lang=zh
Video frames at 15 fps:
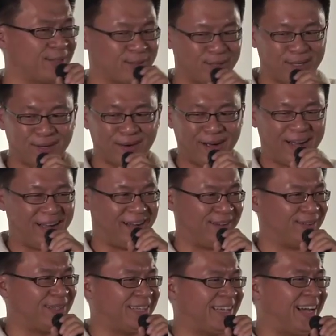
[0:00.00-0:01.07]
就说哇
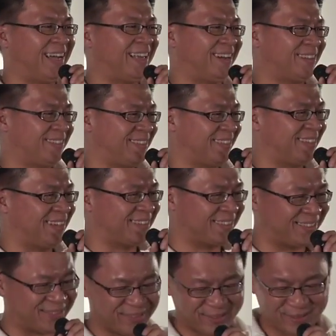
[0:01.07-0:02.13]
好厉害，然后听到
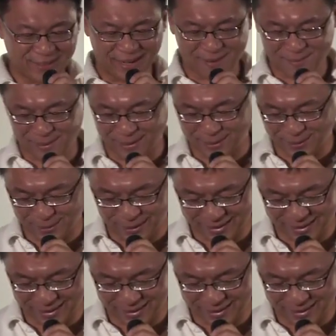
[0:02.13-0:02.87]
这句就还蛮爽